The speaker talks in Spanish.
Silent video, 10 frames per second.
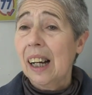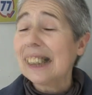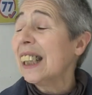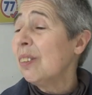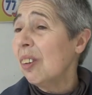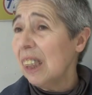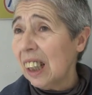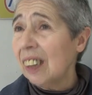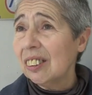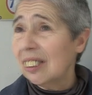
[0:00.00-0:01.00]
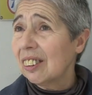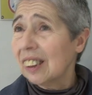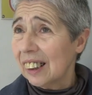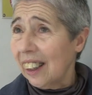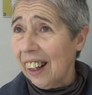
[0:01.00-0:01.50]
Así como vinieron
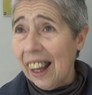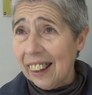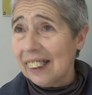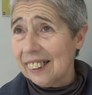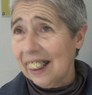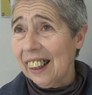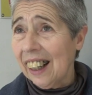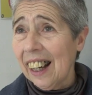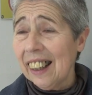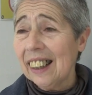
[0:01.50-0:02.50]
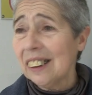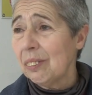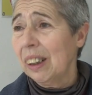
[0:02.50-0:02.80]
cerradas, trancadas,